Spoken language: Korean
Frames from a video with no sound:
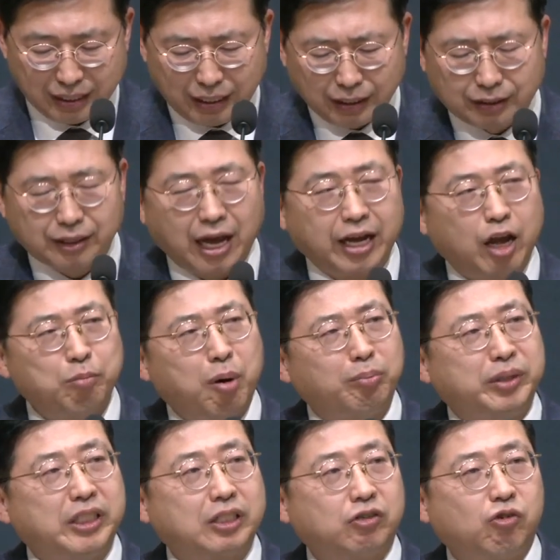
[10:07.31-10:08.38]
이 땅의
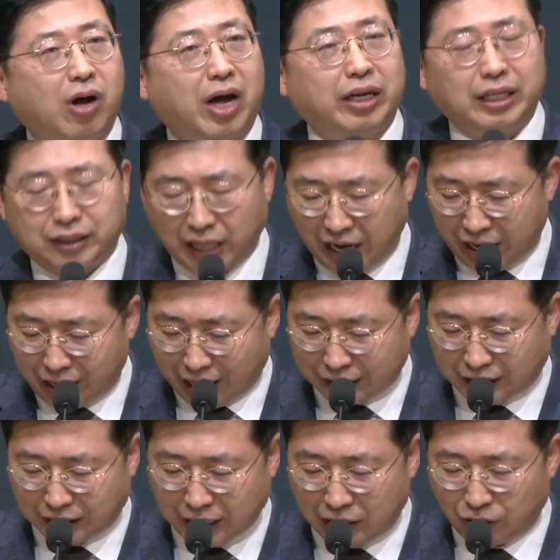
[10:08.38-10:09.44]
법칙과 이 땅의
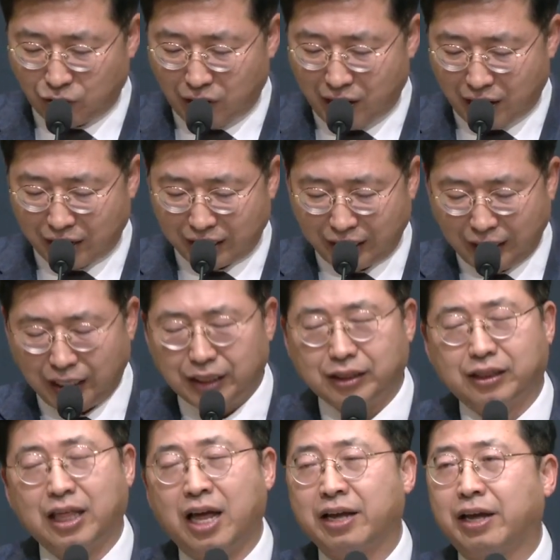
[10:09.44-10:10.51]
가치관과 이
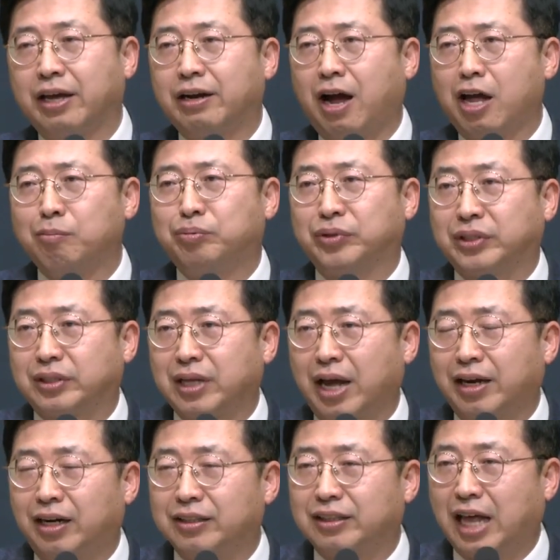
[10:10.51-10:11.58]
땅의 라이프
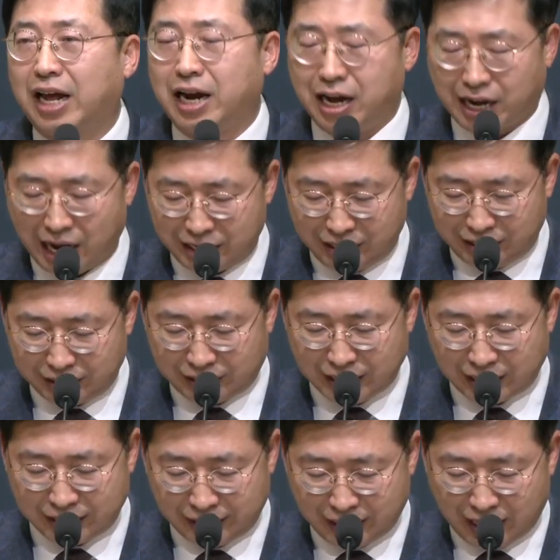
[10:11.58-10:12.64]
스타일을 따라가는 것이
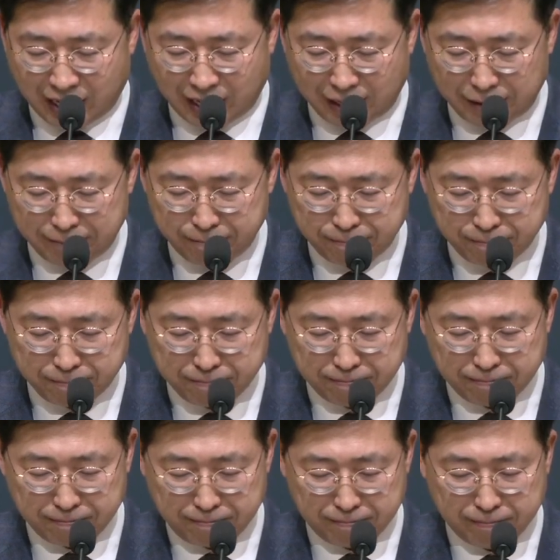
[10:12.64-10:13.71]
아니라
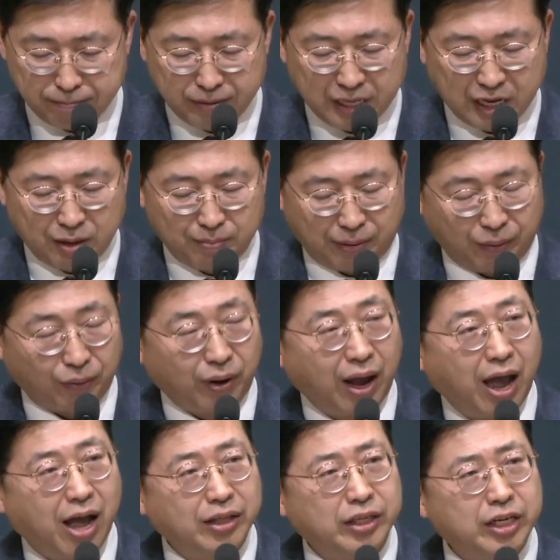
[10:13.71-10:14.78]
바로
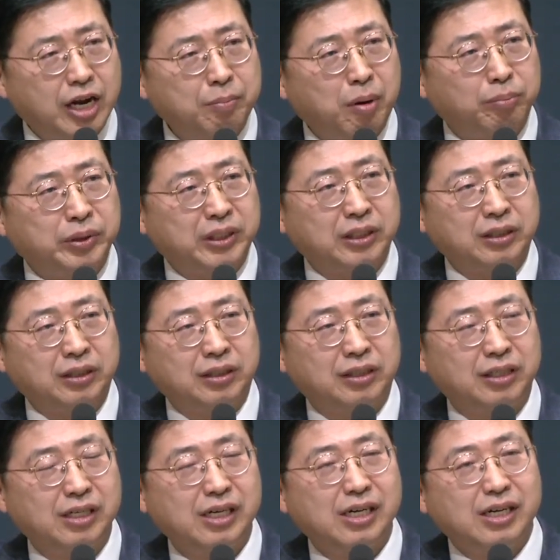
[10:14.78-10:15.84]
하늘의
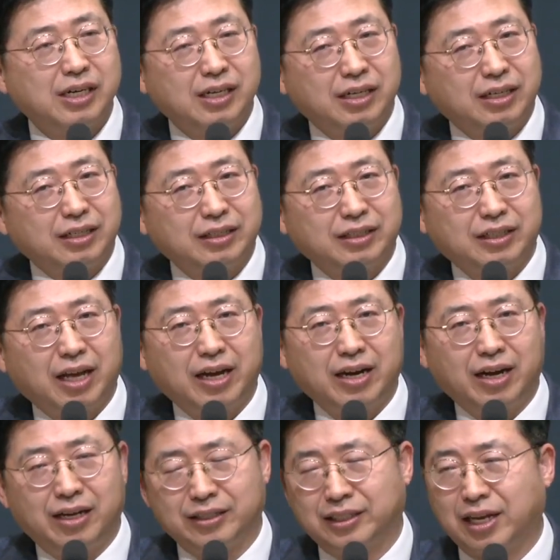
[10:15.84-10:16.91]
법칙을
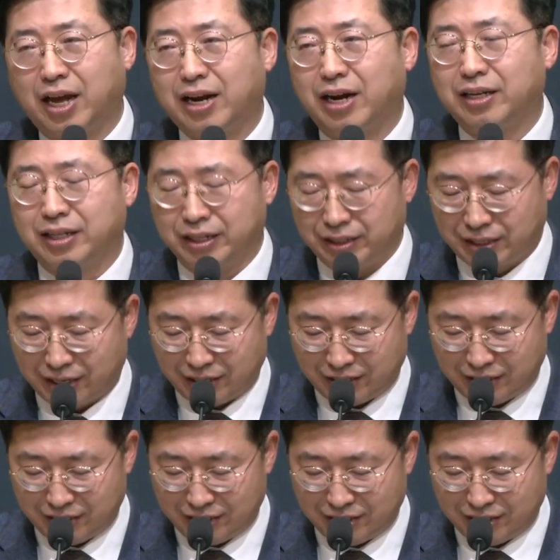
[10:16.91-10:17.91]
따라 살아야 된다.